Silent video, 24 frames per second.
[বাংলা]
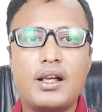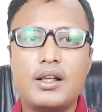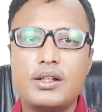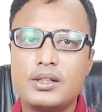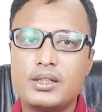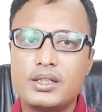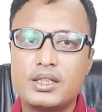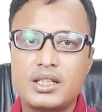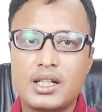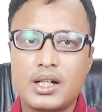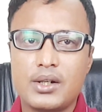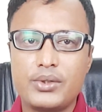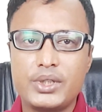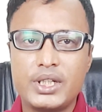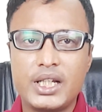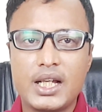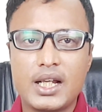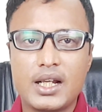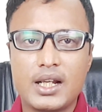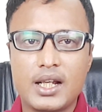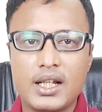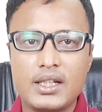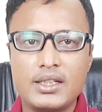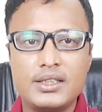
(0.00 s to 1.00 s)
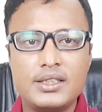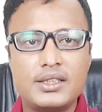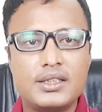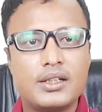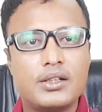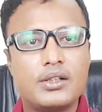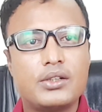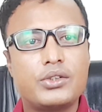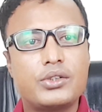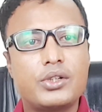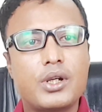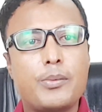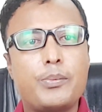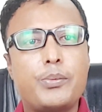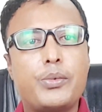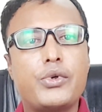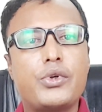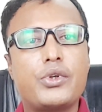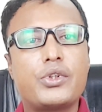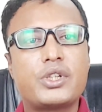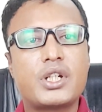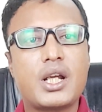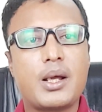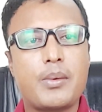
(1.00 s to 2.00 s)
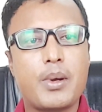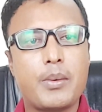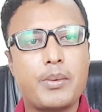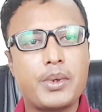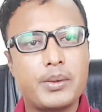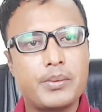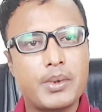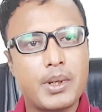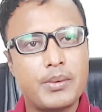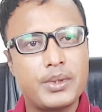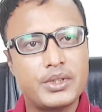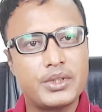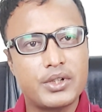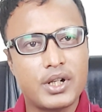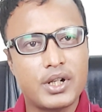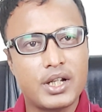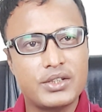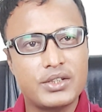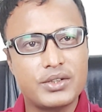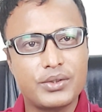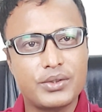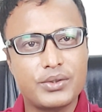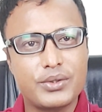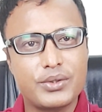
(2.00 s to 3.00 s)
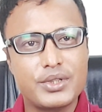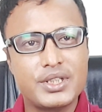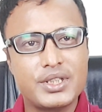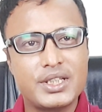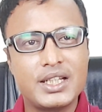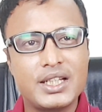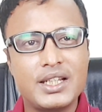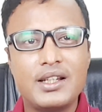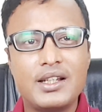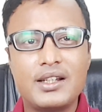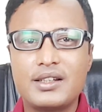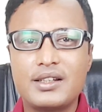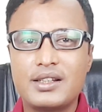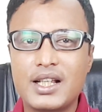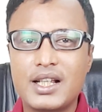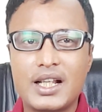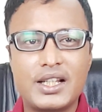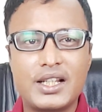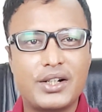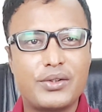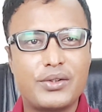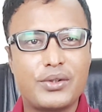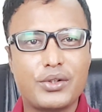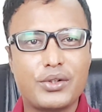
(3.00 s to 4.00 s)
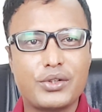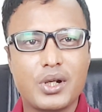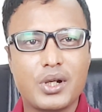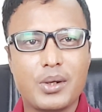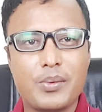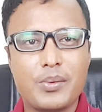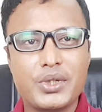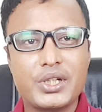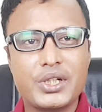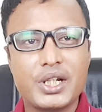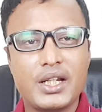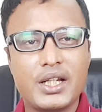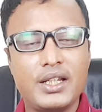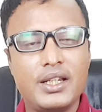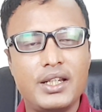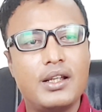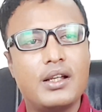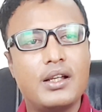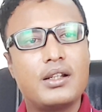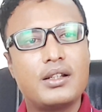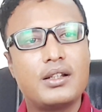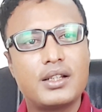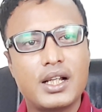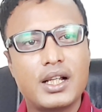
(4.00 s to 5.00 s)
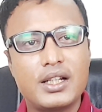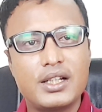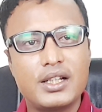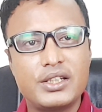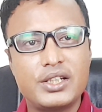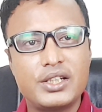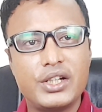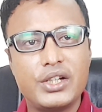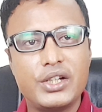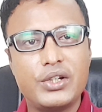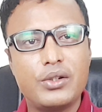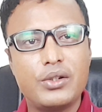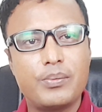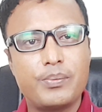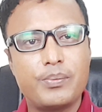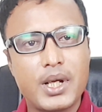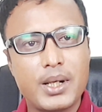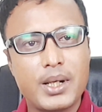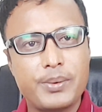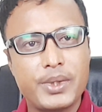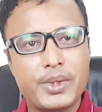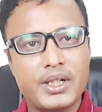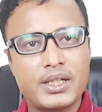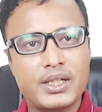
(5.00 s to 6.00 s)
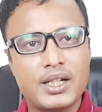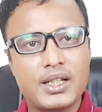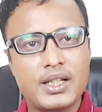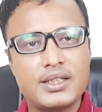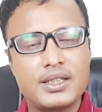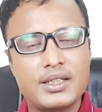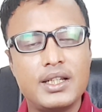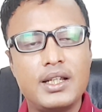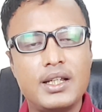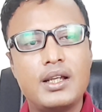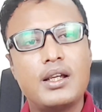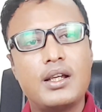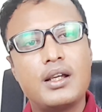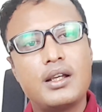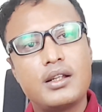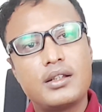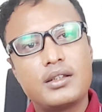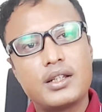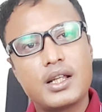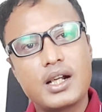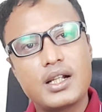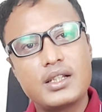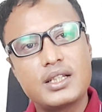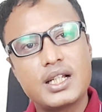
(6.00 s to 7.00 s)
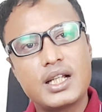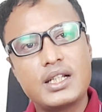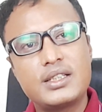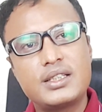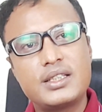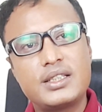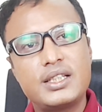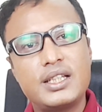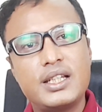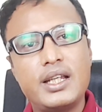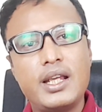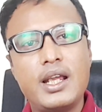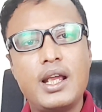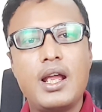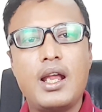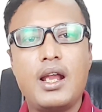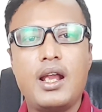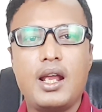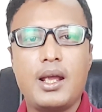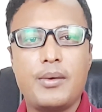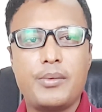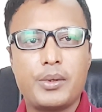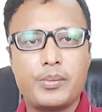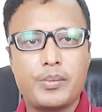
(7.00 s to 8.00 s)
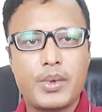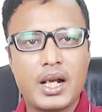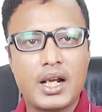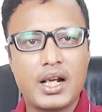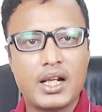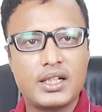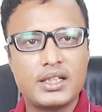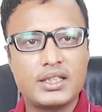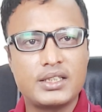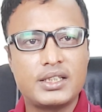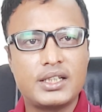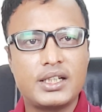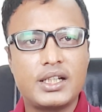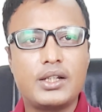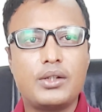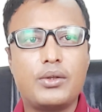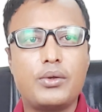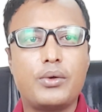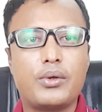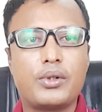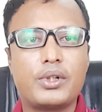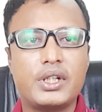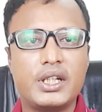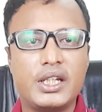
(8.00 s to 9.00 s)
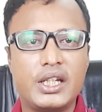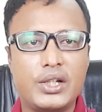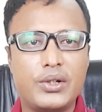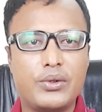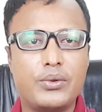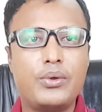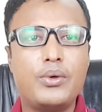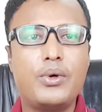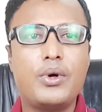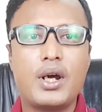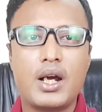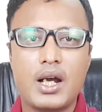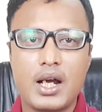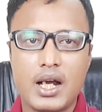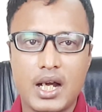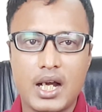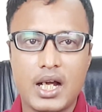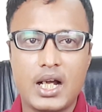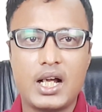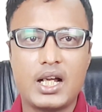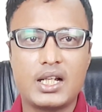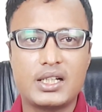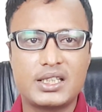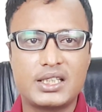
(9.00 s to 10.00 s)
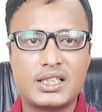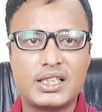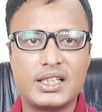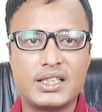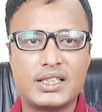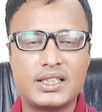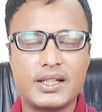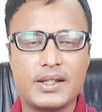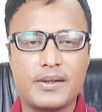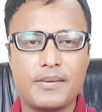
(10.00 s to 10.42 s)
সৌদি এয়ারলাইন্স সম্পূর্ণ স্বাভাবিকভাবে চলাচল করছে তাদের কোনো সমস্যা নেই তাদের শিডিউল পারফেক্ট আছে তারা যাচ্ছে এবং বাংলাদেশ থেকে লোক নিয়েও আসতেছে